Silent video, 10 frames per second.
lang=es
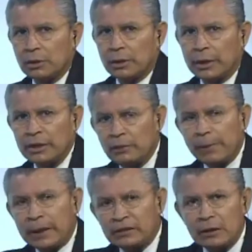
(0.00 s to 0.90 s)
en
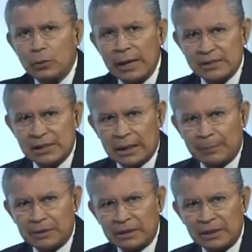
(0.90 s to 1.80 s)
diferentes lugares de la
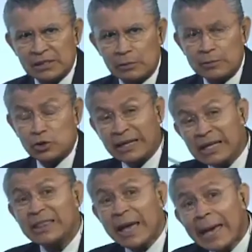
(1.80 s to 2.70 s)
capital del estado de Michoacán
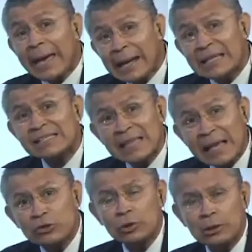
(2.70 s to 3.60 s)
y del
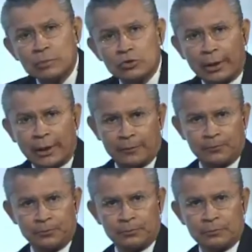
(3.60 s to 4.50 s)
estado de Michoacán
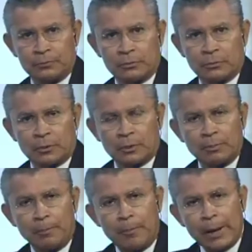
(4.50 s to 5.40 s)

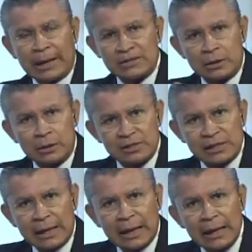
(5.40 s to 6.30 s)
para
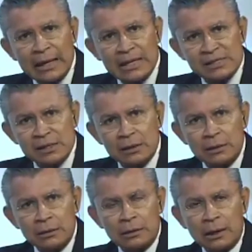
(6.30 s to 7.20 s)
sacarles
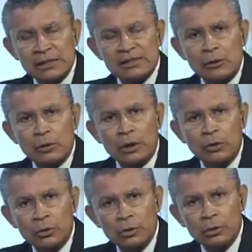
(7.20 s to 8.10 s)
hasta lo que
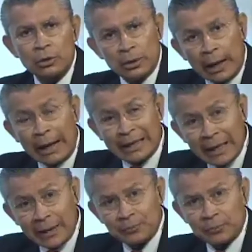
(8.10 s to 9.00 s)
no.
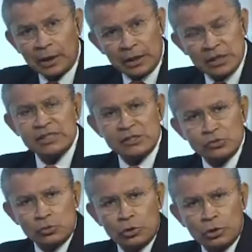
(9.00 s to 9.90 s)
Aquí, en este
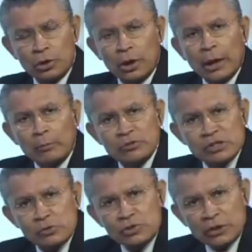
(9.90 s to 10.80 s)
estudio, hemos
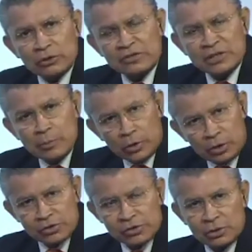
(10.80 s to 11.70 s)
escuchado
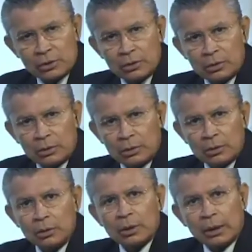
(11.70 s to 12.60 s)
testimonios
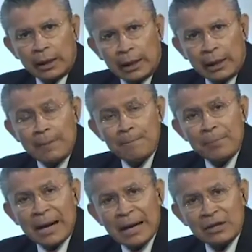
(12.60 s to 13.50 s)
que han
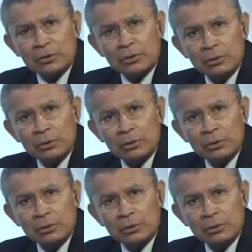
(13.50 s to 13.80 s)
pagado